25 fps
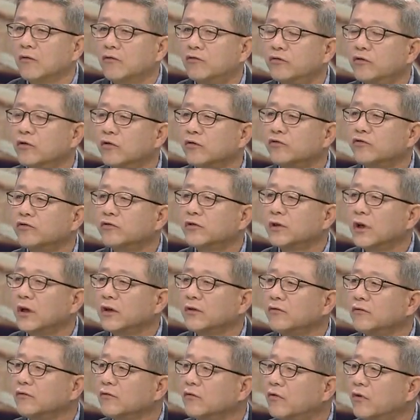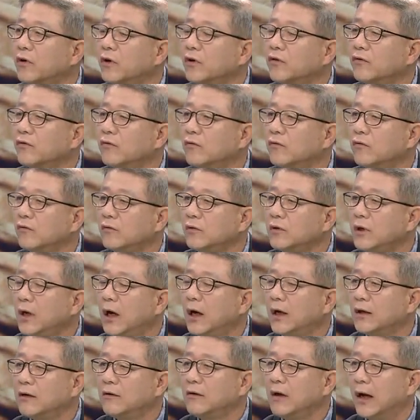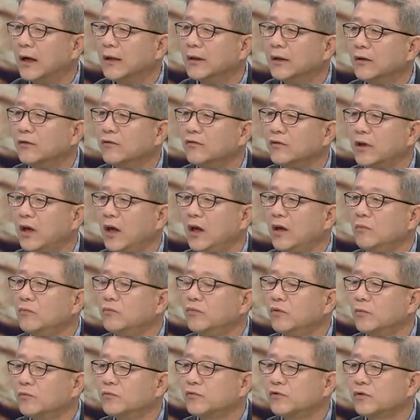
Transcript: 국영 축산은 그래도 이야기를 안 해도 개인 부업